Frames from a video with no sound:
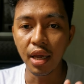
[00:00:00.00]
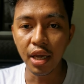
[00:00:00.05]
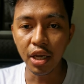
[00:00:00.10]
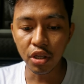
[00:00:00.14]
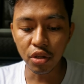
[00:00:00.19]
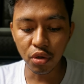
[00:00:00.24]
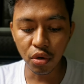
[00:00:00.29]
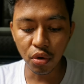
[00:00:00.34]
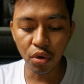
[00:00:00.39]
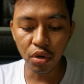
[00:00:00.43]

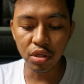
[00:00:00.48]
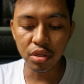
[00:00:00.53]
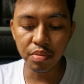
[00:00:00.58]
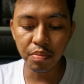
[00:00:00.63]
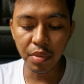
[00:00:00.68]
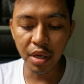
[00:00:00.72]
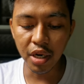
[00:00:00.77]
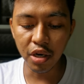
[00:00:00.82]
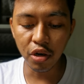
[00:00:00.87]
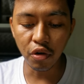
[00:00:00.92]
eto
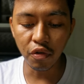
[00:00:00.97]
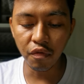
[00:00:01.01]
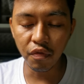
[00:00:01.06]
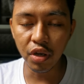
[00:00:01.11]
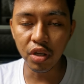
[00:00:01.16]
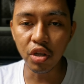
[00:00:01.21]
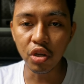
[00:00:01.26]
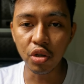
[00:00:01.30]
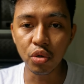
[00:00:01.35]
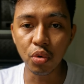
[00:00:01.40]
is very
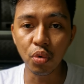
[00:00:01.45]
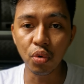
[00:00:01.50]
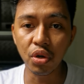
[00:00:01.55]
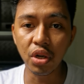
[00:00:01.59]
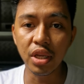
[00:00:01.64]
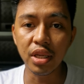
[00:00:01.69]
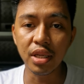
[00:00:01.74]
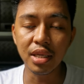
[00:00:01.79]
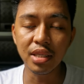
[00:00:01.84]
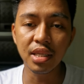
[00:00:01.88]
convenient
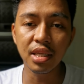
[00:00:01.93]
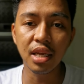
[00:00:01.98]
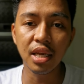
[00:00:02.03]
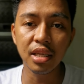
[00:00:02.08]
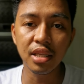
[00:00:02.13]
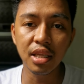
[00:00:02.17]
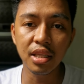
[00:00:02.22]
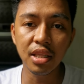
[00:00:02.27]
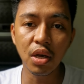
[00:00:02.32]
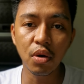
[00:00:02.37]
kunin kasi nga,
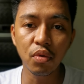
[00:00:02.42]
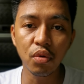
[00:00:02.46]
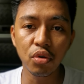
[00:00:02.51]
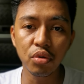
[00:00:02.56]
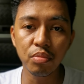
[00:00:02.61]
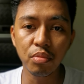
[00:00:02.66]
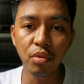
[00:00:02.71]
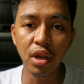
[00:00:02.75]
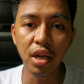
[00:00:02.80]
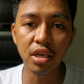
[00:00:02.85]

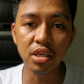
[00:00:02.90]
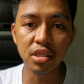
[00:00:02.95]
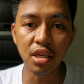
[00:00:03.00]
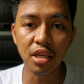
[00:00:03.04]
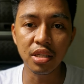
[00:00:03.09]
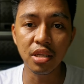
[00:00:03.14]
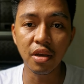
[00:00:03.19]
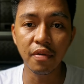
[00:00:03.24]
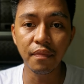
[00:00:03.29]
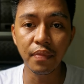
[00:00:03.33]
ita-download mo lang
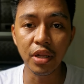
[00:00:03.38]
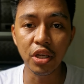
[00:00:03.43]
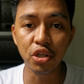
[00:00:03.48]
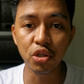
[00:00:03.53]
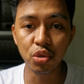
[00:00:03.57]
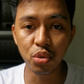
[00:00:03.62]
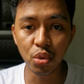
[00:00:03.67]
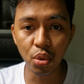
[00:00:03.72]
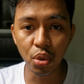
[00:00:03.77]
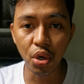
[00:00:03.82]
siya sa Play
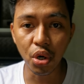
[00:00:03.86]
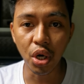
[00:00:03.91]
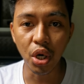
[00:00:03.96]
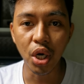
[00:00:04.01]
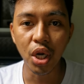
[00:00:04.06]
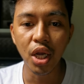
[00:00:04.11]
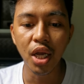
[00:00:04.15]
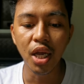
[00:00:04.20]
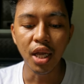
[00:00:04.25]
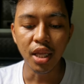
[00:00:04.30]

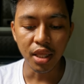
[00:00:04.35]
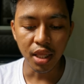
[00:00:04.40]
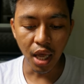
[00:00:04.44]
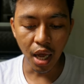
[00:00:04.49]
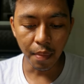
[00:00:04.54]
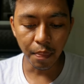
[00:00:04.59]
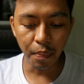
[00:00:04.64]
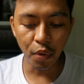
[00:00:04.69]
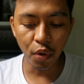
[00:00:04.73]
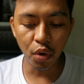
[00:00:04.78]
Store.
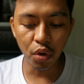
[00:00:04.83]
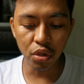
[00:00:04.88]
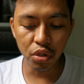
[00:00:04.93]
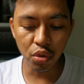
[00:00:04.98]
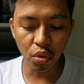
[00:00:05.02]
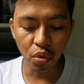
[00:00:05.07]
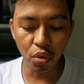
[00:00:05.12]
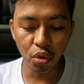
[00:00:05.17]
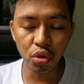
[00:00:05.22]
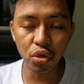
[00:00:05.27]

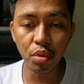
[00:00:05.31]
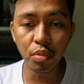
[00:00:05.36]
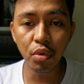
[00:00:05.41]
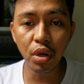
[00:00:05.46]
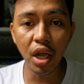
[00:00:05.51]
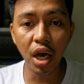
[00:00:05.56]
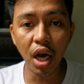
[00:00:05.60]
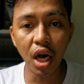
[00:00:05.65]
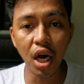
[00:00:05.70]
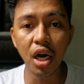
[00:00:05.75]
Tapos, kung gusto mo
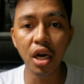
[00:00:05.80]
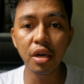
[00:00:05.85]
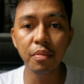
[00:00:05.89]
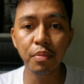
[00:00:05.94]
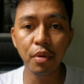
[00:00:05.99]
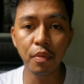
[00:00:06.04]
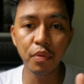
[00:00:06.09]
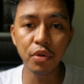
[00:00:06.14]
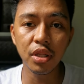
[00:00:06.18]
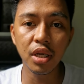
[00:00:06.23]
ng
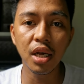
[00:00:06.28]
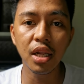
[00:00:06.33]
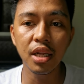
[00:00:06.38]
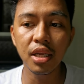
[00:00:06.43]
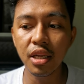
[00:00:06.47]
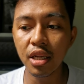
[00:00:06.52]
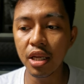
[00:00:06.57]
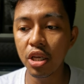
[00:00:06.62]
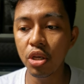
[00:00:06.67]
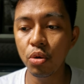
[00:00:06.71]
card, pupunta ka
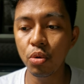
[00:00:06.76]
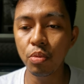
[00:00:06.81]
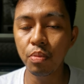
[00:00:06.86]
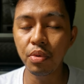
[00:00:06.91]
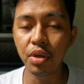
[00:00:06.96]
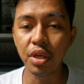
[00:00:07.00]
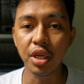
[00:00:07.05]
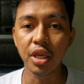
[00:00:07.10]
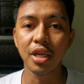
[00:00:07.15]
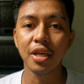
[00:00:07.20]
lang ng
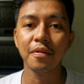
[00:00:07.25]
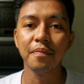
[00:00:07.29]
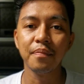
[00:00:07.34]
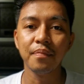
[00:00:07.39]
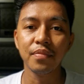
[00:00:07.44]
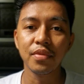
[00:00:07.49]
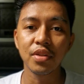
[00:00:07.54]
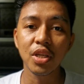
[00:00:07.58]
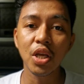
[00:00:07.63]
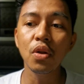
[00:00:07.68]
AOB.
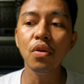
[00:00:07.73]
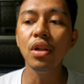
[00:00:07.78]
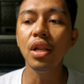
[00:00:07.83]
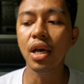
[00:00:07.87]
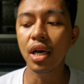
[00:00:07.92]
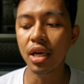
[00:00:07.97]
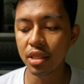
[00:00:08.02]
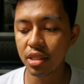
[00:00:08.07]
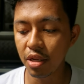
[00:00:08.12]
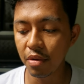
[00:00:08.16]
Ganun
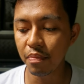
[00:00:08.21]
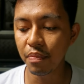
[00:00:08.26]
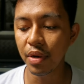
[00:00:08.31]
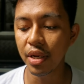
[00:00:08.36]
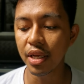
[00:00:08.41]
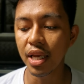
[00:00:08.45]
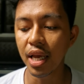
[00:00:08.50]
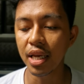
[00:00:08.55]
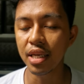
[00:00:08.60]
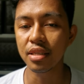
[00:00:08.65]
lang
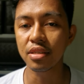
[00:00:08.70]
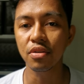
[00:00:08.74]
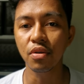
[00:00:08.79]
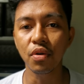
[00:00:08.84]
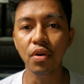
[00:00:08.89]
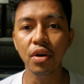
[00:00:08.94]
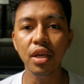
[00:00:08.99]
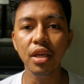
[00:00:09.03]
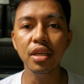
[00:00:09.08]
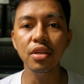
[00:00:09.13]
kasimple guys.
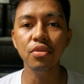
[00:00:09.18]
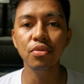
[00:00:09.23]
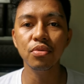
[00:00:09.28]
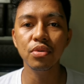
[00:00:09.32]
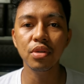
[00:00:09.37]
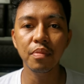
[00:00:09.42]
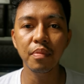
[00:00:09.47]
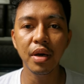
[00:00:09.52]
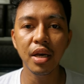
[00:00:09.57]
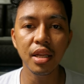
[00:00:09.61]
Okay,
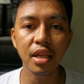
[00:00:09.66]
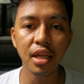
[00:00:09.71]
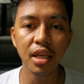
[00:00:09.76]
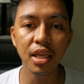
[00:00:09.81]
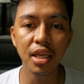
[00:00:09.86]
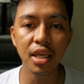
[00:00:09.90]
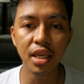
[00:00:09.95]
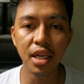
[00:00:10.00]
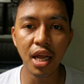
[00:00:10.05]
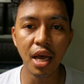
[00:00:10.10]
so sa mga
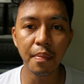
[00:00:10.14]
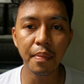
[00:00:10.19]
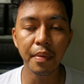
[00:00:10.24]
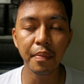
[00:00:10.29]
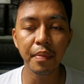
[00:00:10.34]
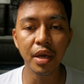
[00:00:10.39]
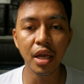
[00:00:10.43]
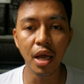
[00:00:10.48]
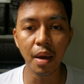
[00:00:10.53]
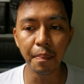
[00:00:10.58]

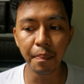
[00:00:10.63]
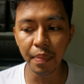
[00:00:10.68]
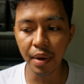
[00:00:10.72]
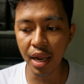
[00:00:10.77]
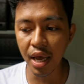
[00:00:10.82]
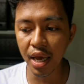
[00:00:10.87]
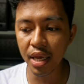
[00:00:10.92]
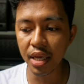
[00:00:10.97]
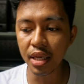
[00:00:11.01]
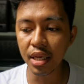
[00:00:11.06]
nahihirapan
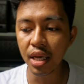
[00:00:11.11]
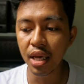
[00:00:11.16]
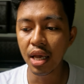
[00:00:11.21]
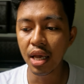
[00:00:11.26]
mag-apply,